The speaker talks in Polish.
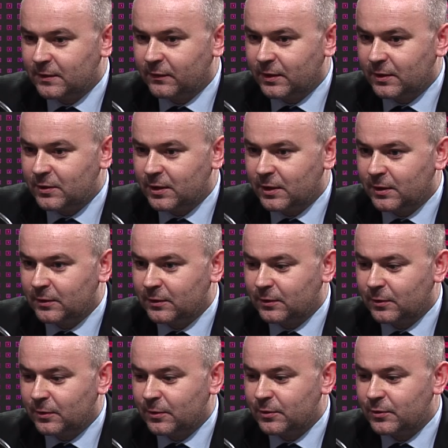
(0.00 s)
za wyjaśnianie
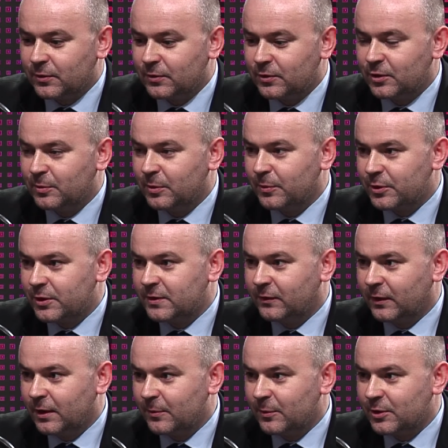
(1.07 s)
tych okoliczności, bo przez
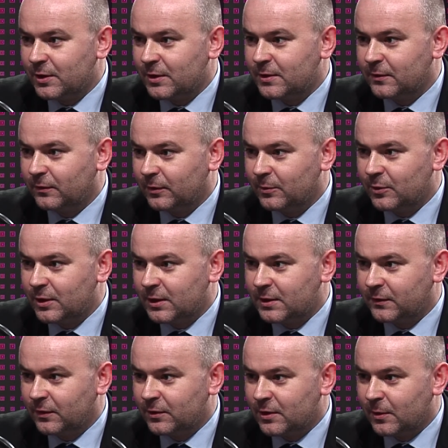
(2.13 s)
wiele miesięcy w tym
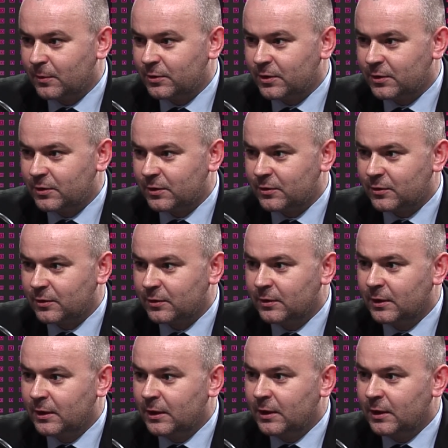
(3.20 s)
śledztwie działy się rzeczy